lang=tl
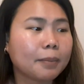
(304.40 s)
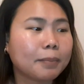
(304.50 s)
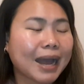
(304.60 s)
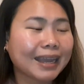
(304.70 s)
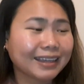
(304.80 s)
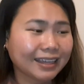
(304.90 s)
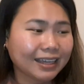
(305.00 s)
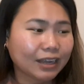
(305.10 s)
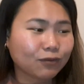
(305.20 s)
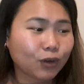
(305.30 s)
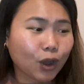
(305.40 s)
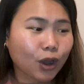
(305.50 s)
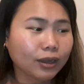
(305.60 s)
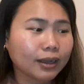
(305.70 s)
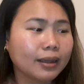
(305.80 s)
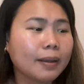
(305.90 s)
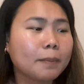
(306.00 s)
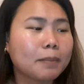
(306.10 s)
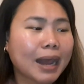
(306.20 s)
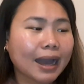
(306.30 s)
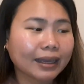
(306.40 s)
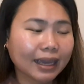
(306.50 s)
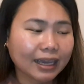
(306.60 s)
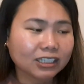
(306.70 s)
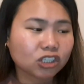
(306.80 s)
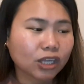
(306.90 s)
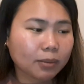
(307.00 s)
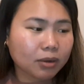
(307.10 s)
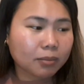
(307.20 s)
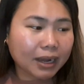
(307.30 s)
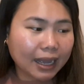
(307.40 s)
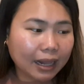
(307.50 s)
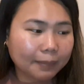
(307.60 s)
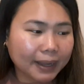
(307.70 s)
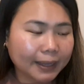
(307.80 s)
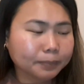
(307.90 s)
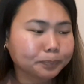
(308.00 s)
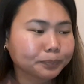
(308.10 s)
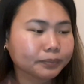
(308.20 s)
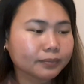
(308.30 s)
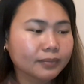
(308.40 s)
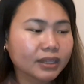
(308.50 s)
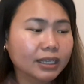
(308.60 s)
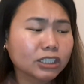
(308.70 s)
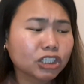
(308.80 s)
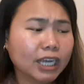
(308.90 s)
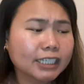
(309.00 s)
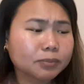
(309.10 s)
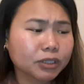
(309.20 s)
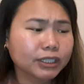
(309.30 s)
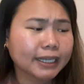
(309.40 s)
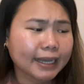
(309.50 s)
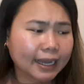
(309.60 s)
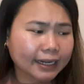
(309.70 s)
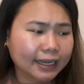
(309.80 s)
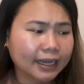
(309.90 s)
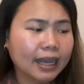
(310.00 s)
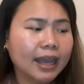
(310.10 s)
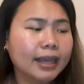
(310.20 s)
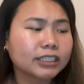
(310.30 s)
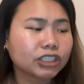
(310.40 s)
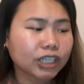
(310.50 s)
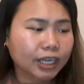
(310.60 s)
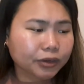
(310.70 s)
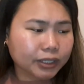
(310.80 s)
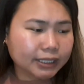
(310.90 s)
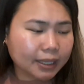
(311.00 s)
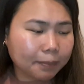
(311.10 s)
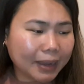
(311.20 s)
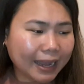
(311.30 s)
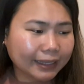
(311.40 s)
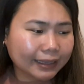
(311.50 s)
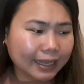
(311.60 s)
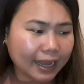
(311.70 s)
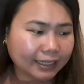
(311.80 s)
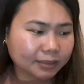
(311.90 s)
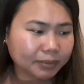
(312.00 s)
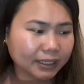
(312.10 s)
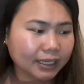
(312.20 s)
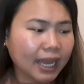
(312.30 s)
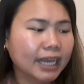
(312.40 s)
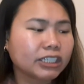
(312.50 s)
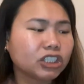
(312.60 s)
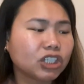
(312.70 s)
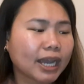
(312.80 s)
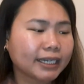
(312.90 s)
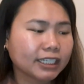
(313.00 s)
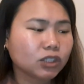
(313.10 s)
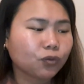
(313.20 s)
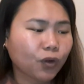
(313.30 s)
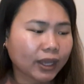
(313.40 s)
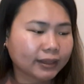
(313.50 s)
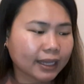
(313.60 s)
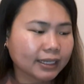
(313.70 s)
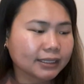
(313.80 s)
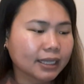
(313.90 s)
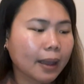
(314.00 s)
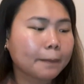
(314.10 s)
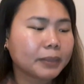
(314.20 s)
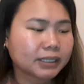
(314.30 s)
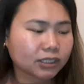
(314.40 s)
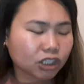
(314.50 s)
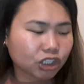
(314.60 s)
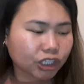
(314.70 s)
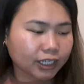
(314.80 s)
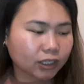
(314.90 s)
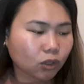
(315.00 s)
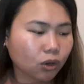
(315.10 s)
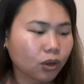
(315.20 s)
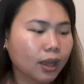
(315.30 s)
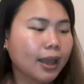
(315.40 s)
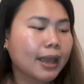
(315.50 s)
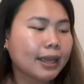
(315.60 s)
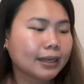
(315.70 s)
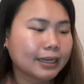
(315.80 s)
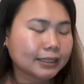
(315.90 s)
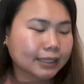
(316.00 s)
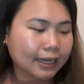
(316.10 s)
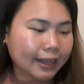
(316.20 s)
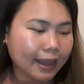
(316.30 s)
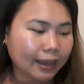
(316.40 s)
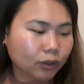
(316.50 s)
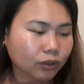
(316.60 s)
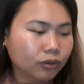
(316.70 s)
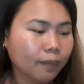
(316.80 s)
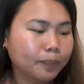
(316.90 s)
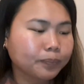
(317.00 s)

by Ian Vlog, Black A. Shamer Makalma, Jasper Tiana, Jecris Ambait Legaspi, Janice Fuentes, Mr. Chinito, Lisa Liano,